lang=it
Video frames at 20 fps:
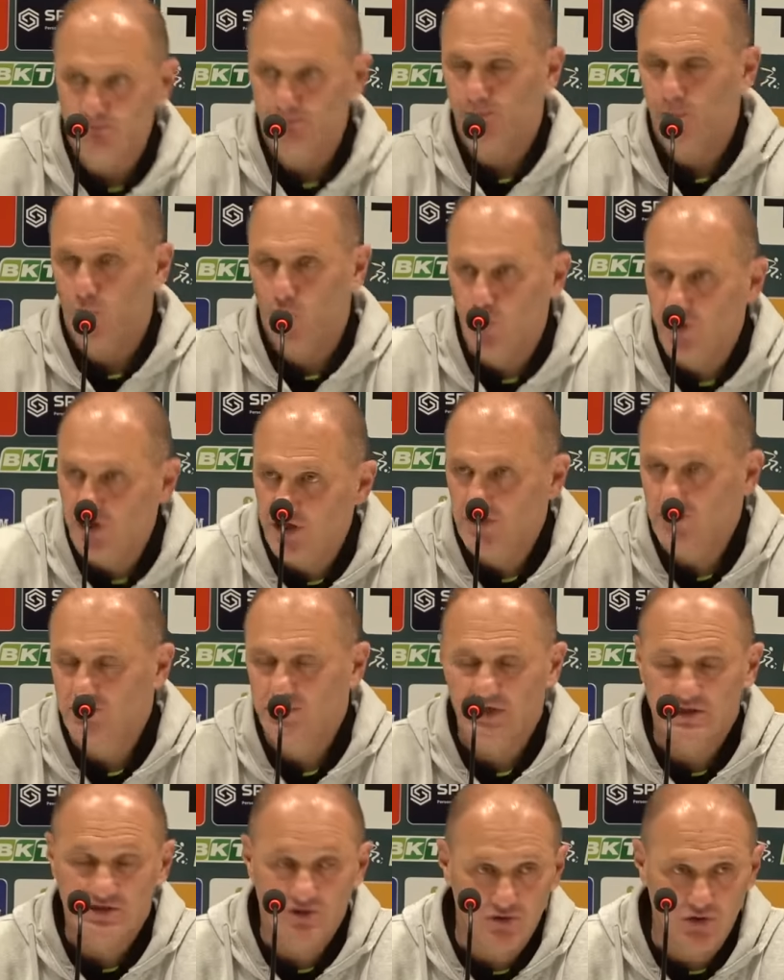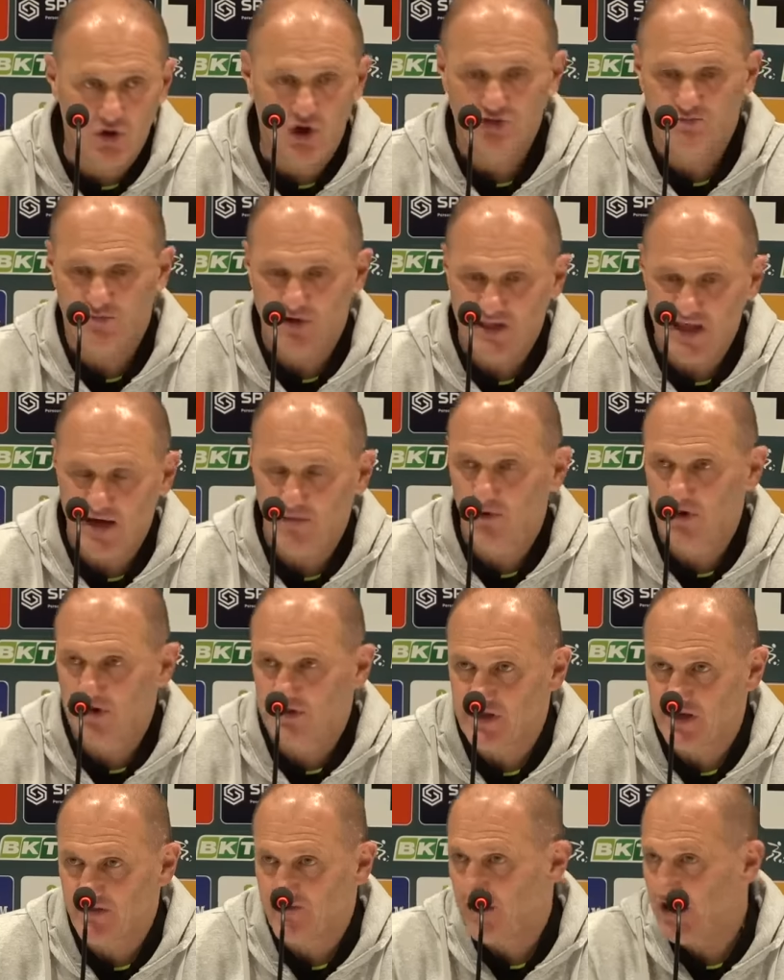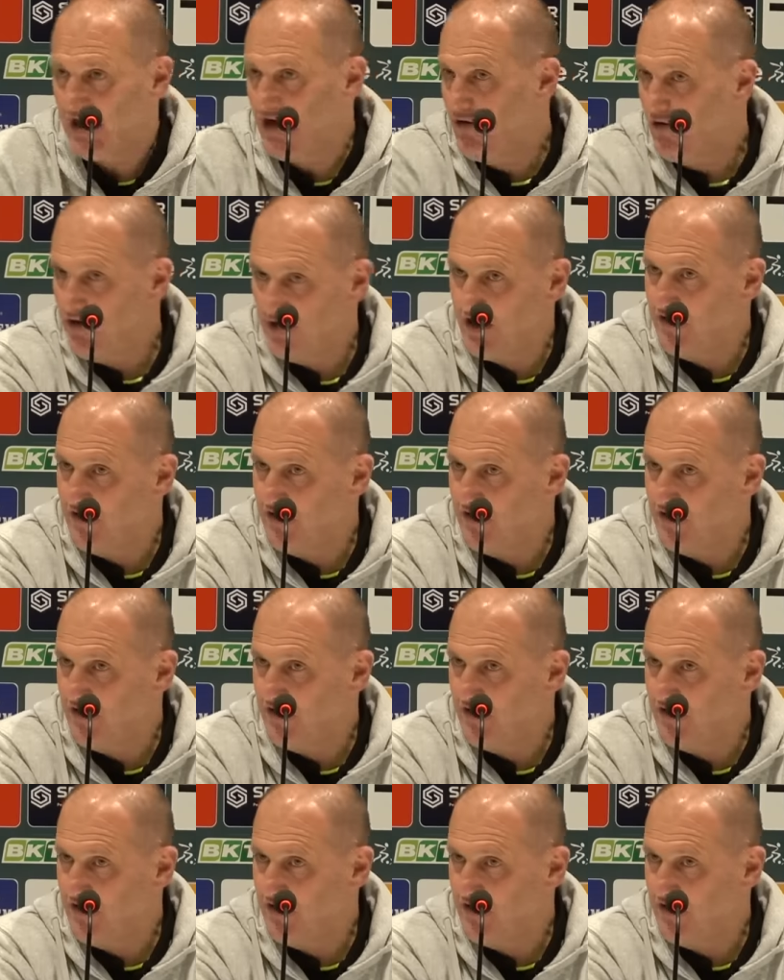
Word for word: Poi ho detto no, aspettiamo l'intervallo